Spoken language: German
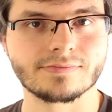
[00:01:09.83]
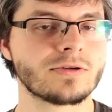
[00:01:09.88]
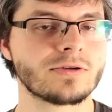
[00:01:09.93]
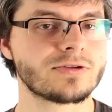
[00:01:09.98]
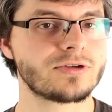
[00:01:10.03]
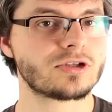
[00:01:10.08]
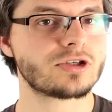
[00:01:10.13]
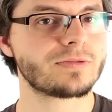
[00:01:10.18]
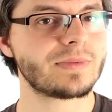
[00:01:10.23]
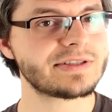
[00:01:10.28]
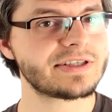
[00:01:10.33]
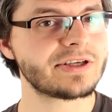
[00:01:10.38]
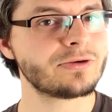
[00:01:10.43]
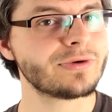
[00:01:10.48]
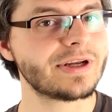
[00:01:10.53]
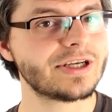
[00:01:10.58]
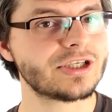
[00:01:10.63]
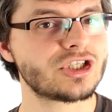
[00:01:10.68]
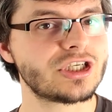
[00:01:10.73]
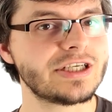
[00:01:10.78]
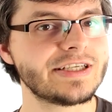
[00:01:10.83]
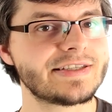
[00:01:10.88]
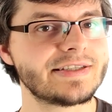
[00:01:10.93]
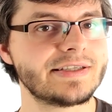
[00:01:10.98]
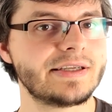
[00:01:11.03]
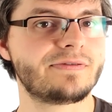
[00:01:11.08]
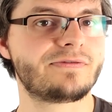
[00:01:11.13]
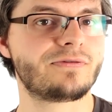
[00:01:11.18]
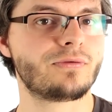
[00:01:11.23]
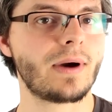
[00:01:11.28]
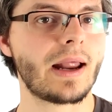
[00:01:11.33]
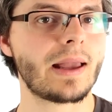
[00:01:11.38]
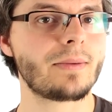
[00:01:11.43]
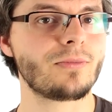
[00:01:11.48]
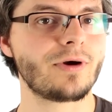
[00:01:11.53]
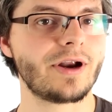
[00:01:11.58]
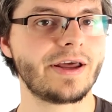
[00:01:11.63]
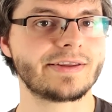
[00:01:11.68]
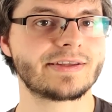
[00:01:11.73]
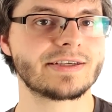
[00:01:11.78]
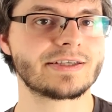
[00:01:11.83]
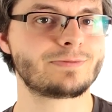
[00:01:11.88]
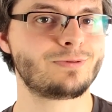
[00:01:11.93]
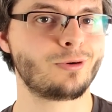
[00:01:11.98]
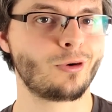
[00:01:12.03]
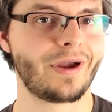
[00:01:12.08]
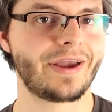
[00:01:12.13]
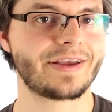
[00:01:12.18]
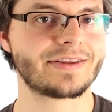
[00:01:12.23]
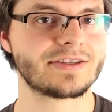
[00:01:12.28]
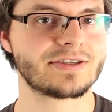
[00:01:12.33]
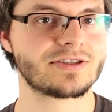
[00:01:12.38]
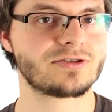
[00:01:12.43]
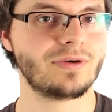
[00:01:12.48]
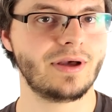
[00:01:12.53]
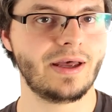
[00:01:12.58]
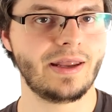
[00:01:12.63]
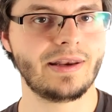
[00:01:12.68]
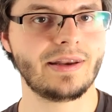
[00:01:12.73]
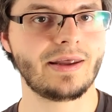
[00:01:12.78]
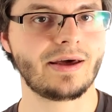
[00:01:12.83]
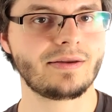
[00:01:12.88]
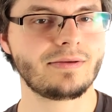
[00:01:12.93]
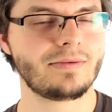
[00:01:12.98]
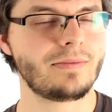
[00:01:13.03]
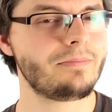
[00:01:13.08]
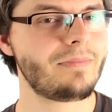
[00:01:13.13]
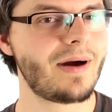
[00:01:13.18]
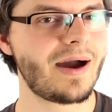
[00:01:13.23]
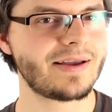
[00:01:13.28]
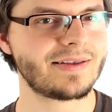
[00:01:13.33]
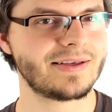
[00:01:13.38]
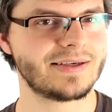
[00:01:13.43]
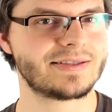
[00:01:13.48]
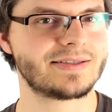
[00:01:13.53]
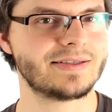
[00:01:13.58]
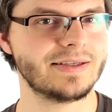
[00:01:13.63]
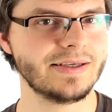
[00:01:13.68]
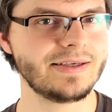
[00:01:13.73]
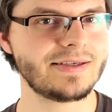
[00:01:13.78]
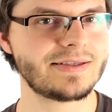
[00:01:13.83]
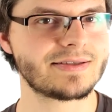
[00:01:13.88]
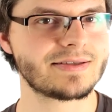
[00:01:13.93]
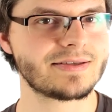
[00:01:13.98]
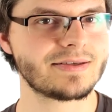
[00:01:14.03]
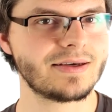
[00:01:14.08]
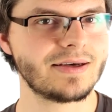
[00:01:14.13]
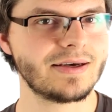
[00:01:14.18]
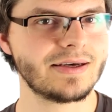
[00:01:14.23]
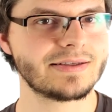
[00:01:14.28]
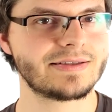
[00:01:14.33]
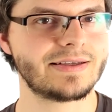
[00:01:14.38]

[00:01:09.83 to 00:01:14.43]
Und sollte man sich nun entschließen, die Framerate des Projektes zu ändern, macht das nichts,